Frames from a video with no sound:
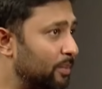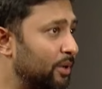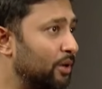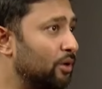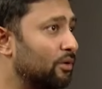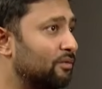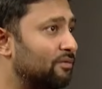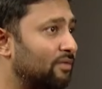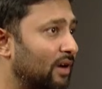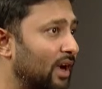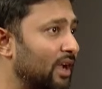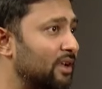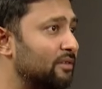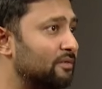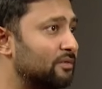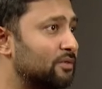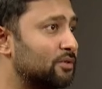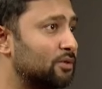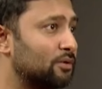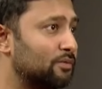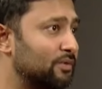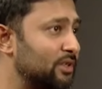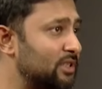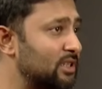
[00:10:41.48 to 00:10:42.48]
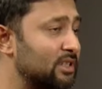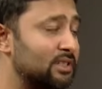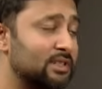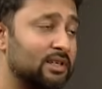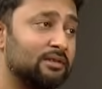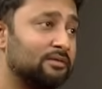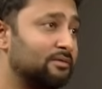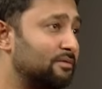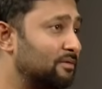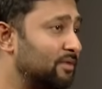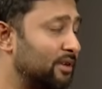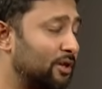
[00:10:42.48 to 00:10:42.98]
বিলো ফাইভ সো উইচ ইজ
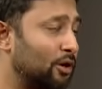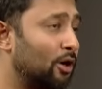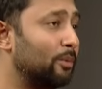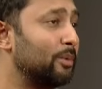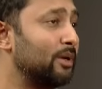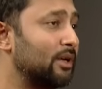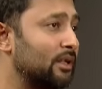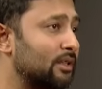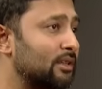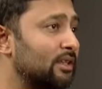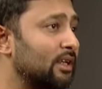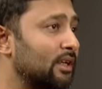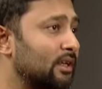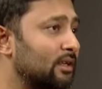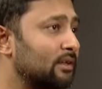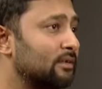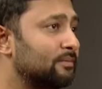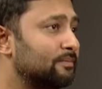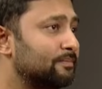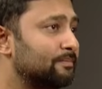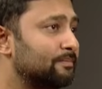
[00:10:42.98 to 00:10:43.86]
আ ফিনমিনাল থিং